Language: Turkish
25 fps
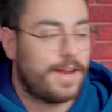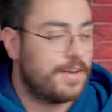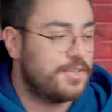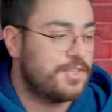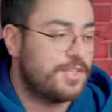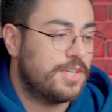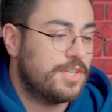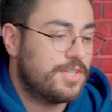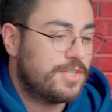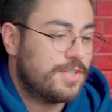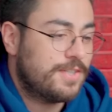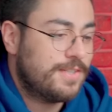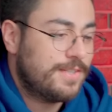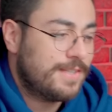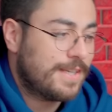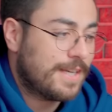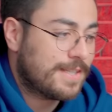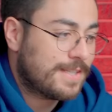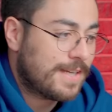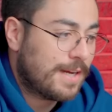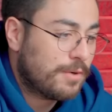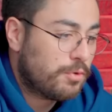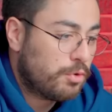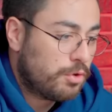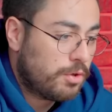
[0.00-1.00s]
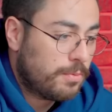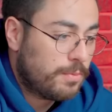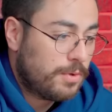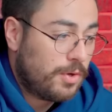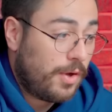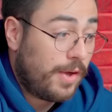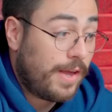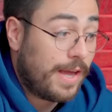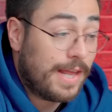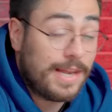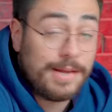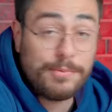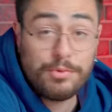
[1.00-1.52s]
her şey için yeterli
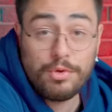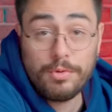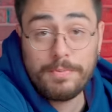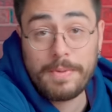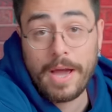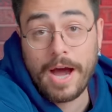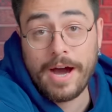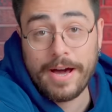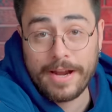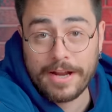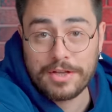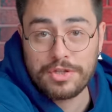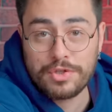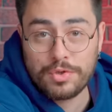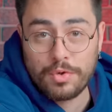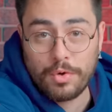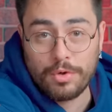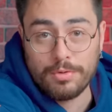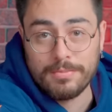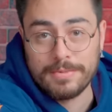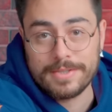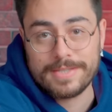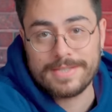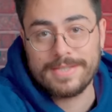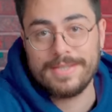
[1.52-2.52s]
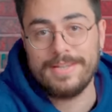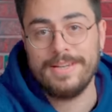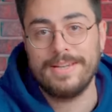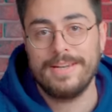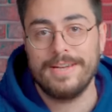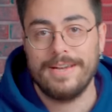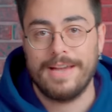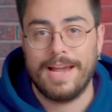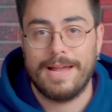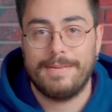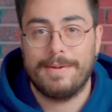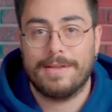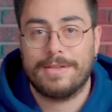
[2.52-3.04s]
olabiliyor. Hele bunun bir araçta olması
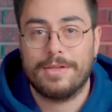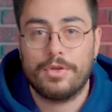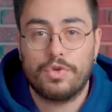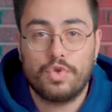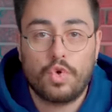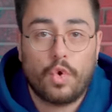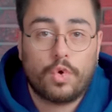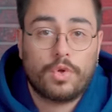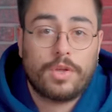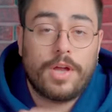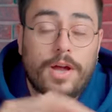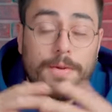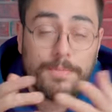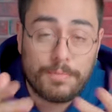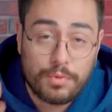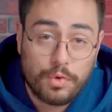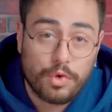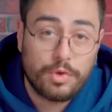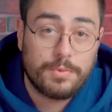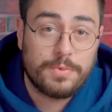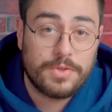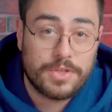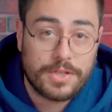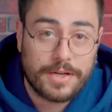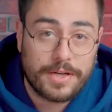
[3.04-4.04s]
elbette çok daha büyük bir